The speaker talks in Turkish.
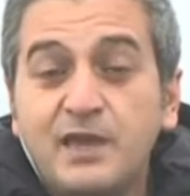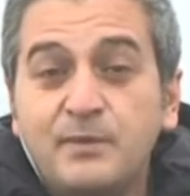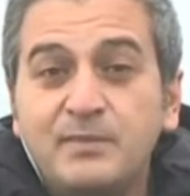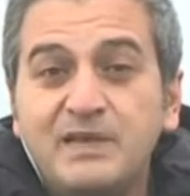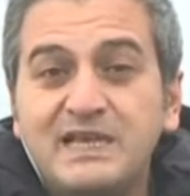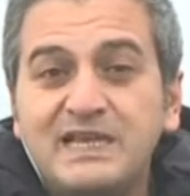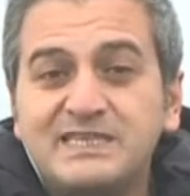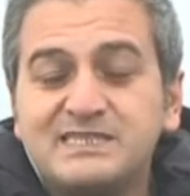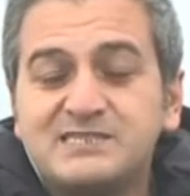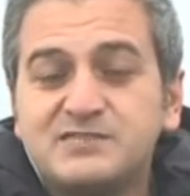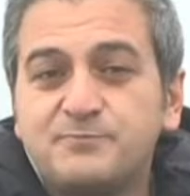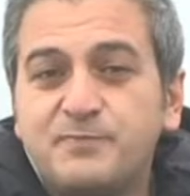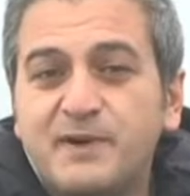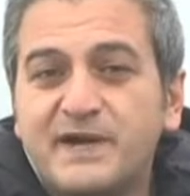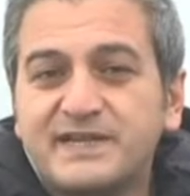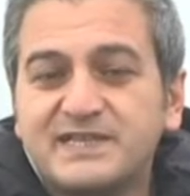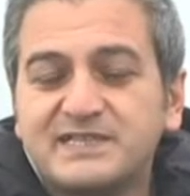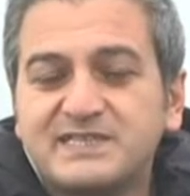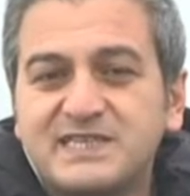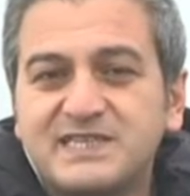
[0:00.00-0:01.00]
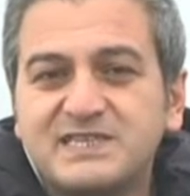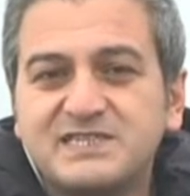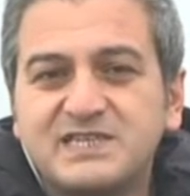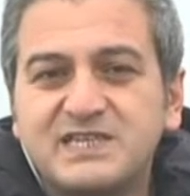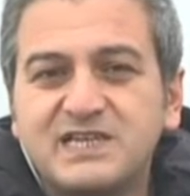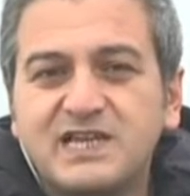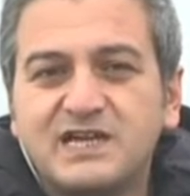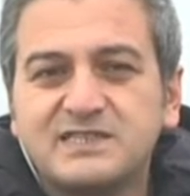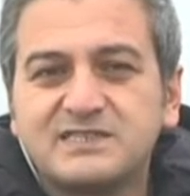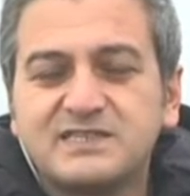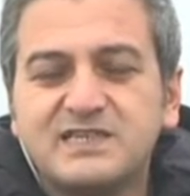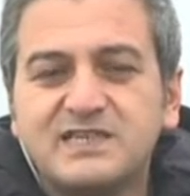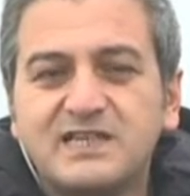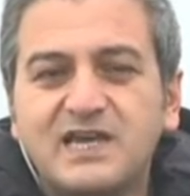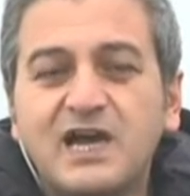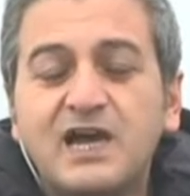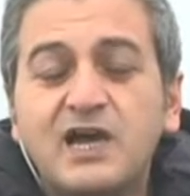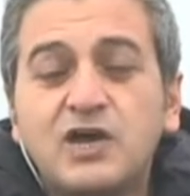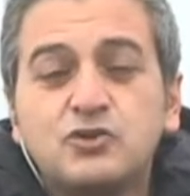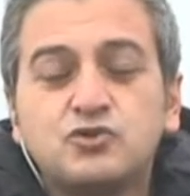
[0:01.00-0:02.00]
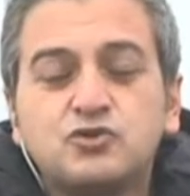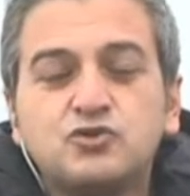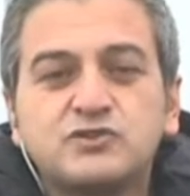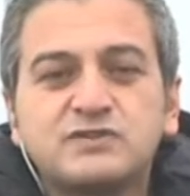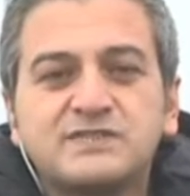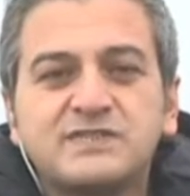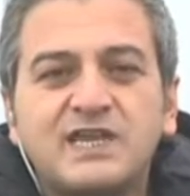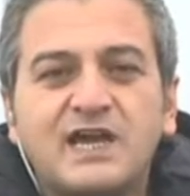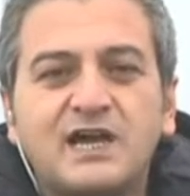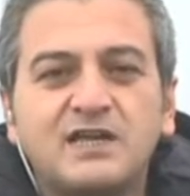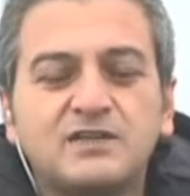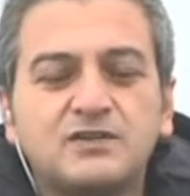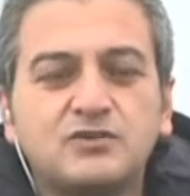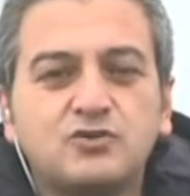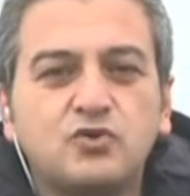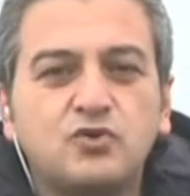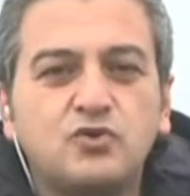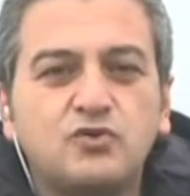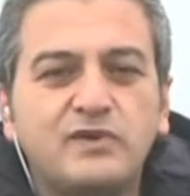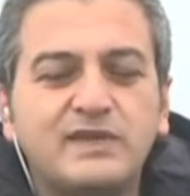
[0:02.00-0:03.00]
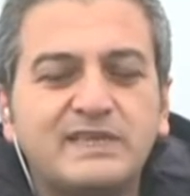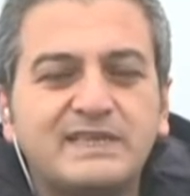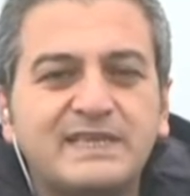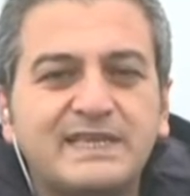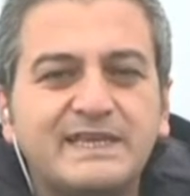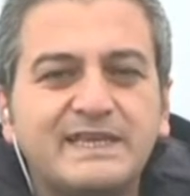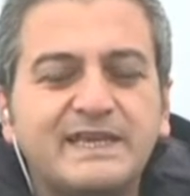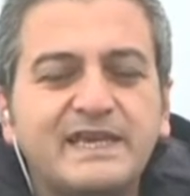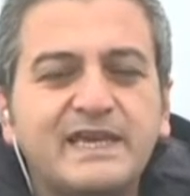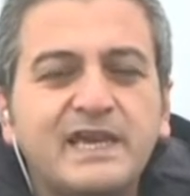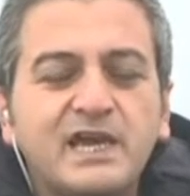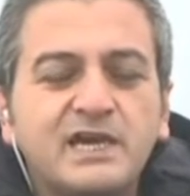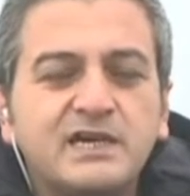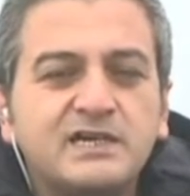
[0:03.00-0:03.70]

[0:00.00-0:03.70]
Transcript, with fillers: Milli İstihbarat Teşkilatı ile Türk Silahlı Kuvvetleri